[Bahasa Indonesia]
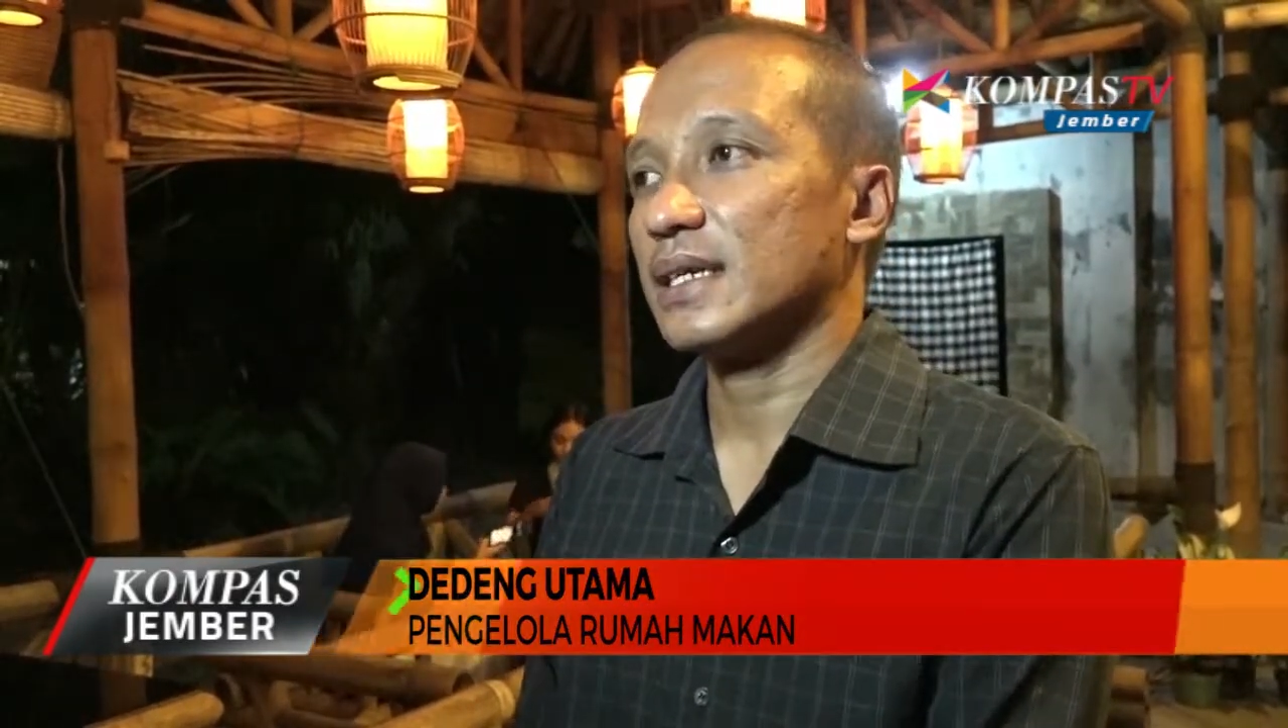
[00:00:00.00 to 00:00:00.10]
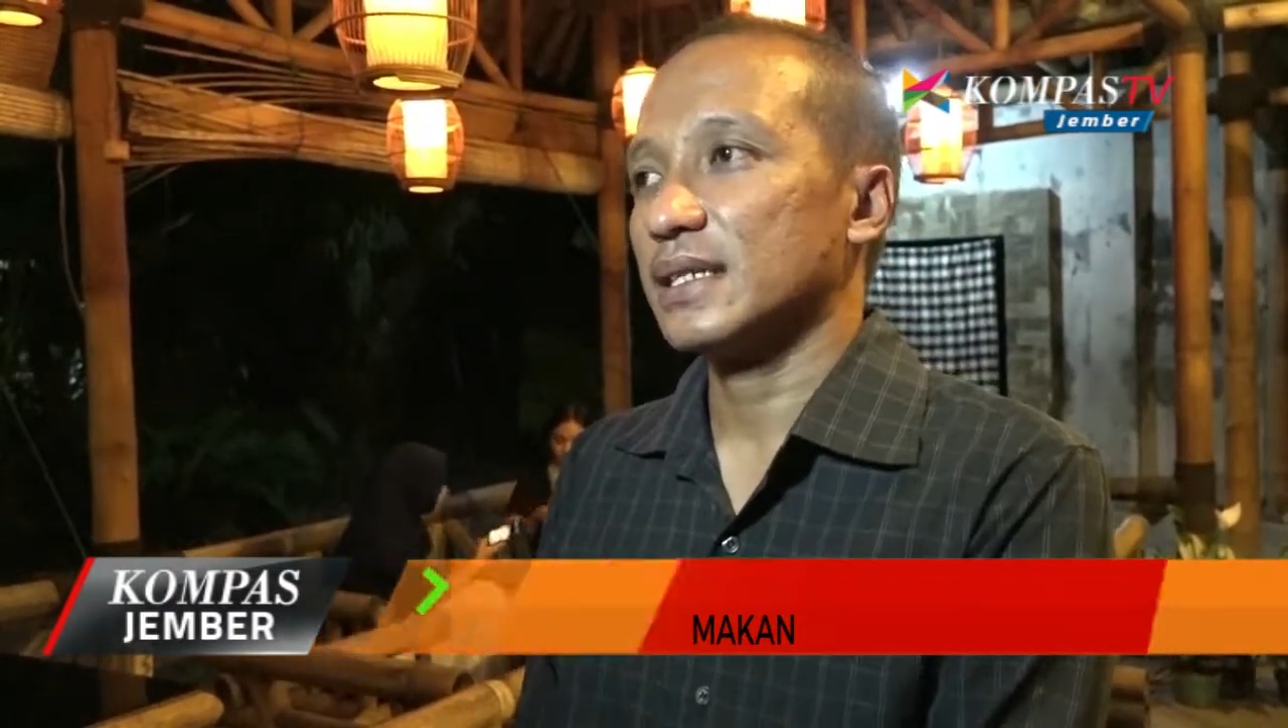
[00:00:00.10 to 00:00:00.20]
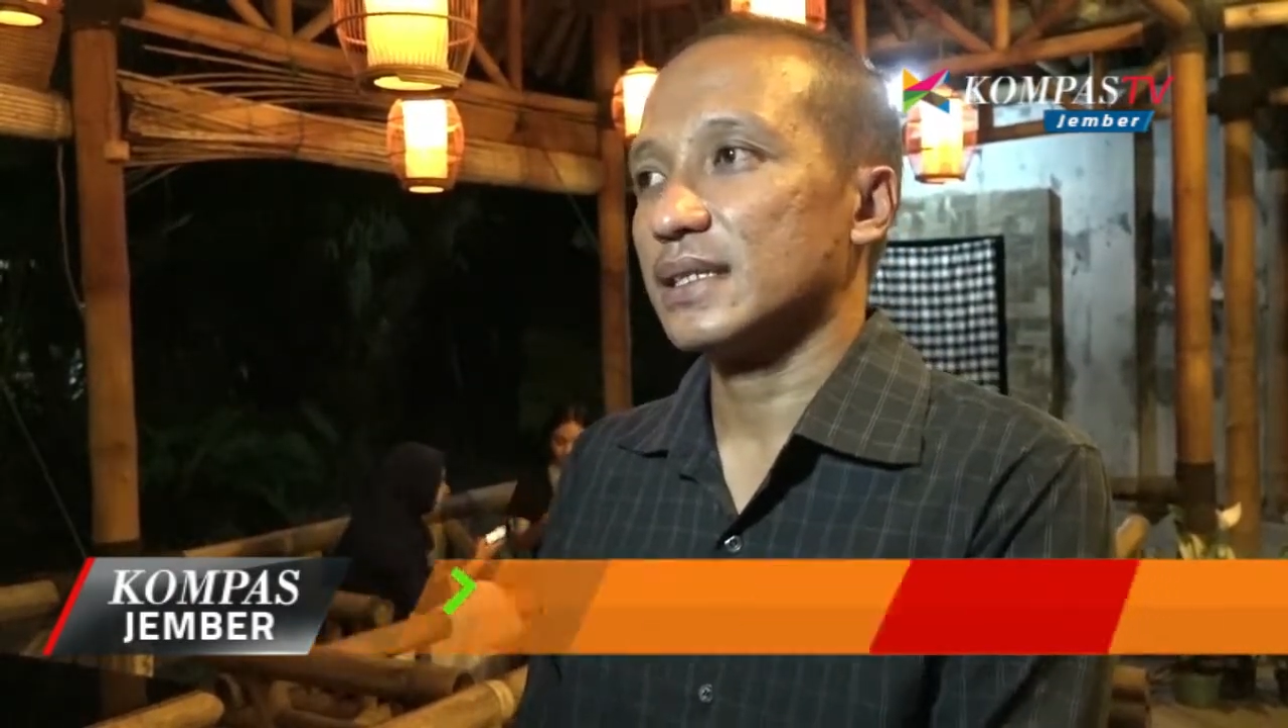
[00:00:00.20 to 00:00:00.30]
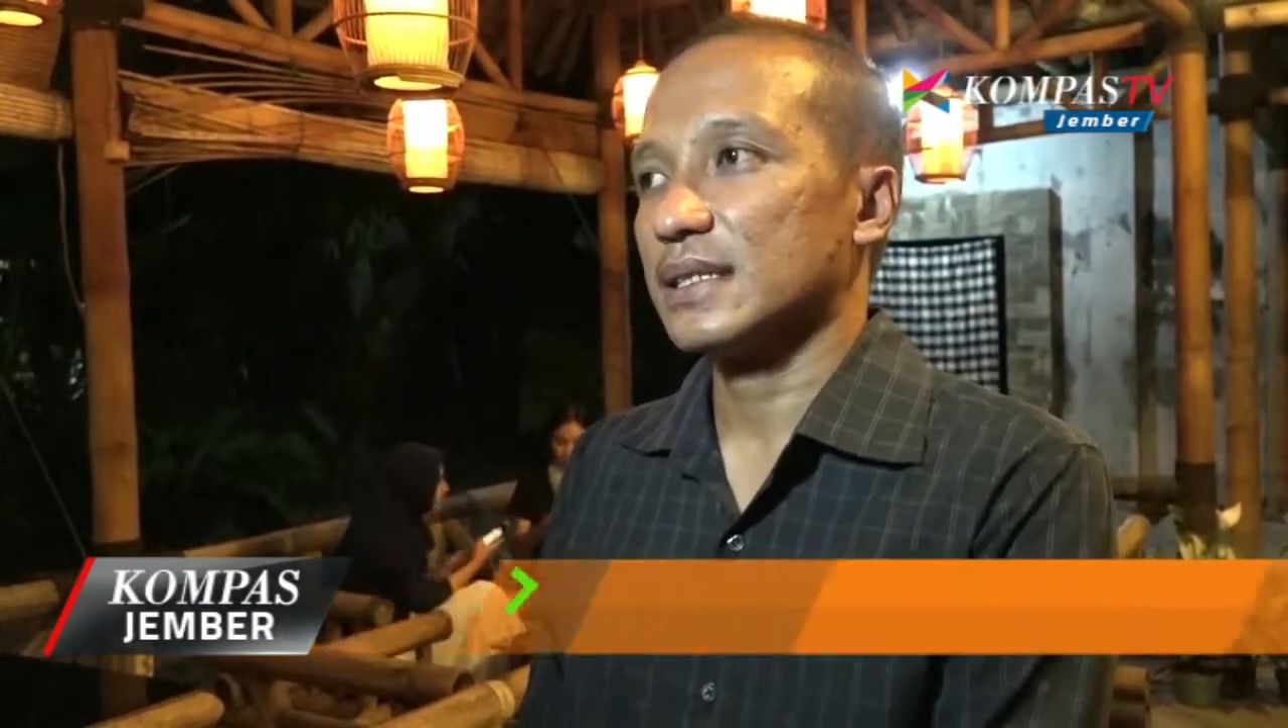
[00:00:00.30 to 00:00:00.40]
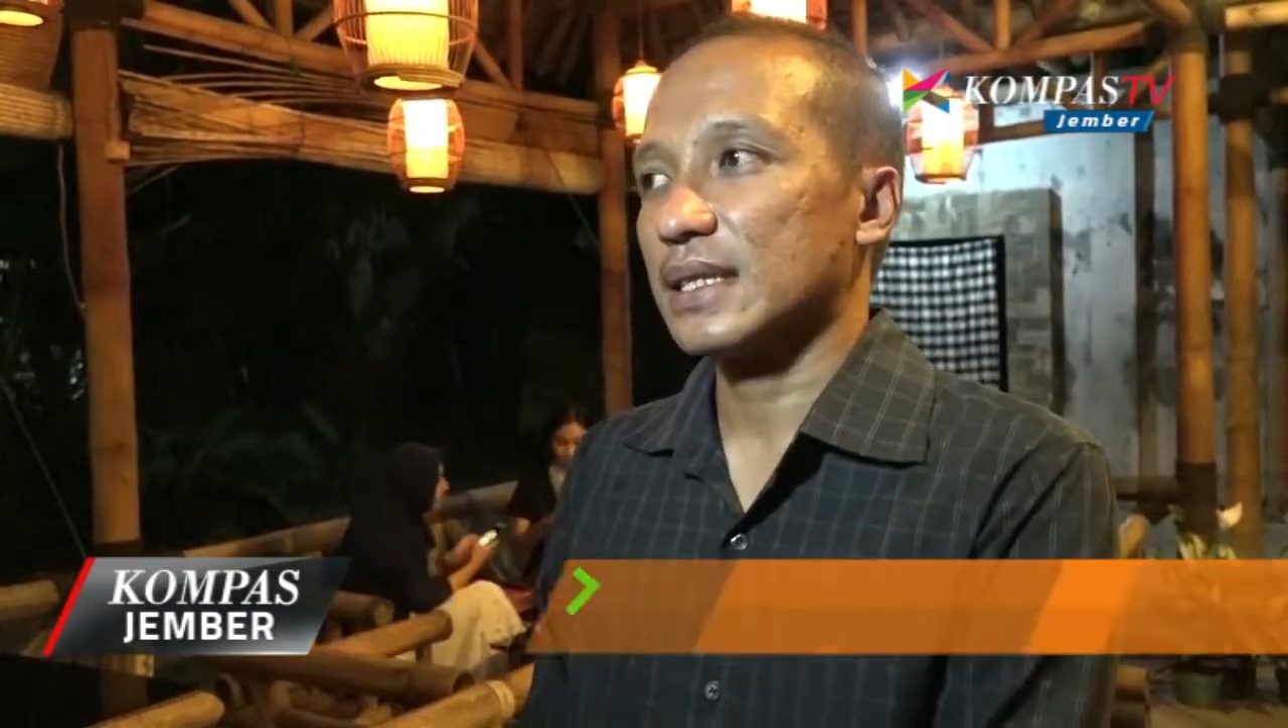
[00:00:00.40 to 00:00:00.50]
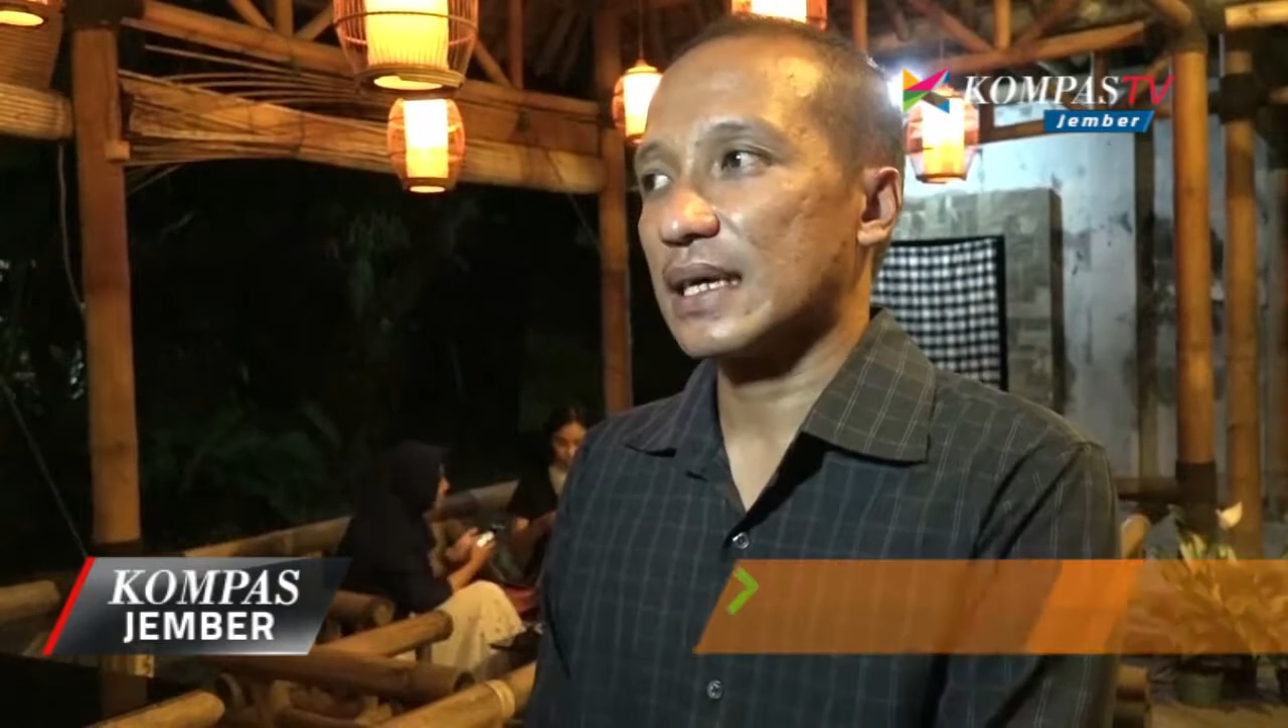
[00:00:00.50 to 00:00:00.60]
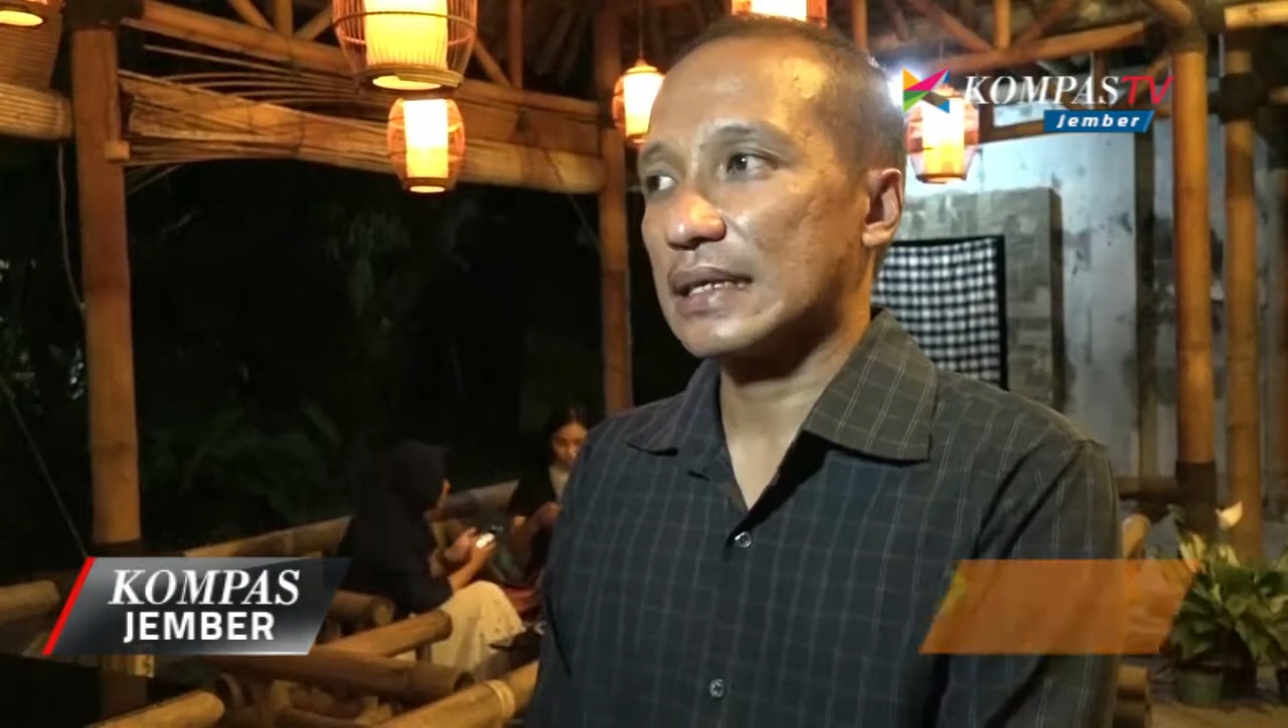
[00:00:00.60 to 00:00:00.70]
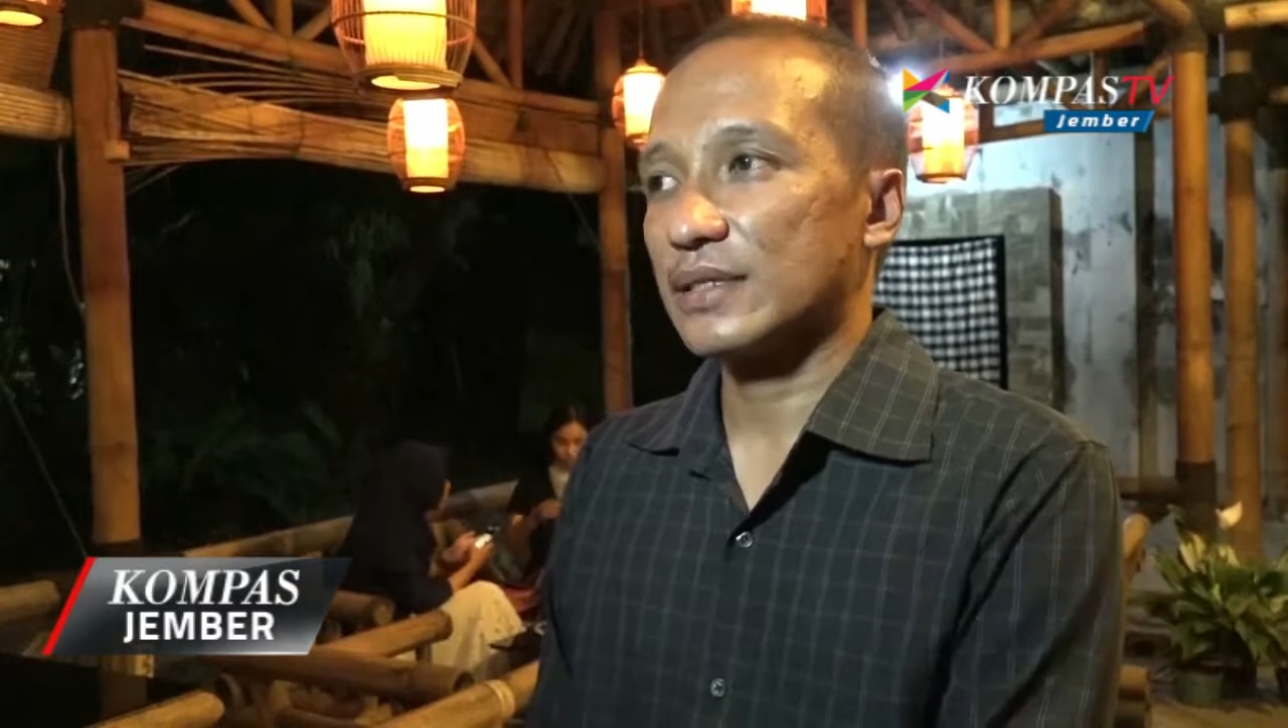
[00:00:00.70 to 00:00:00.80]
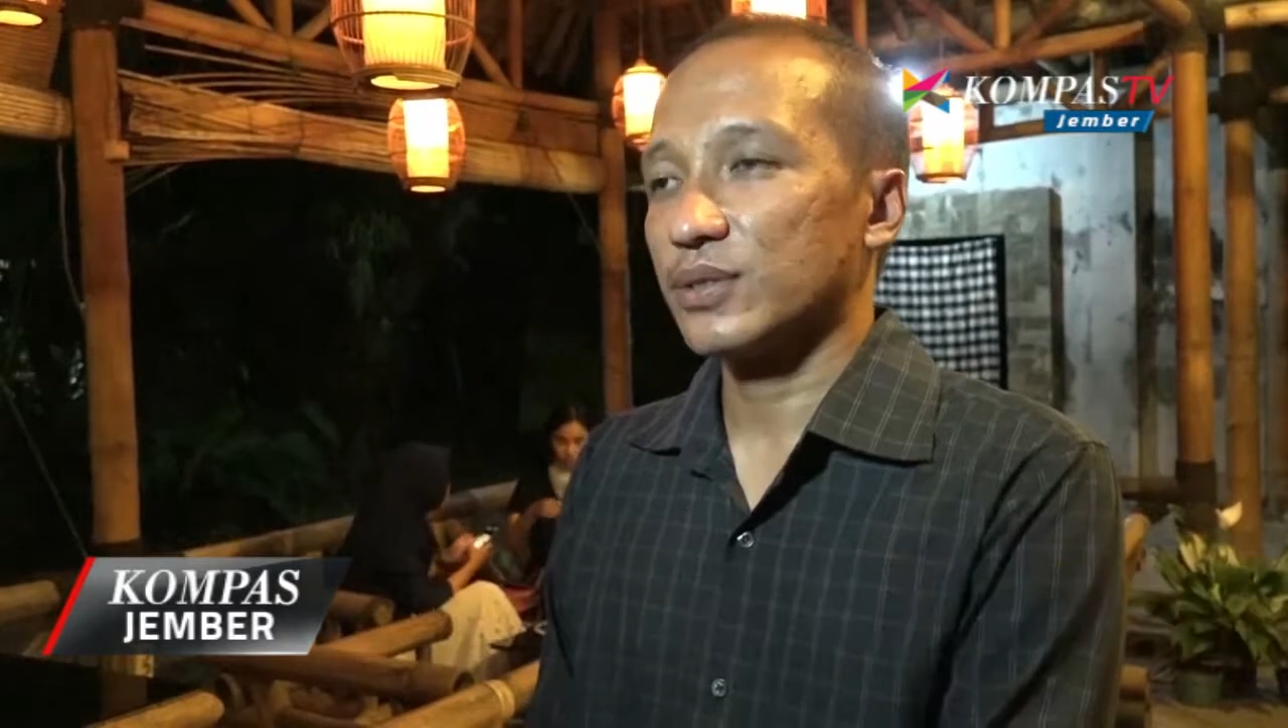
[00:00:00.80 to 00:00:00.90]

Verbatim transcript: kita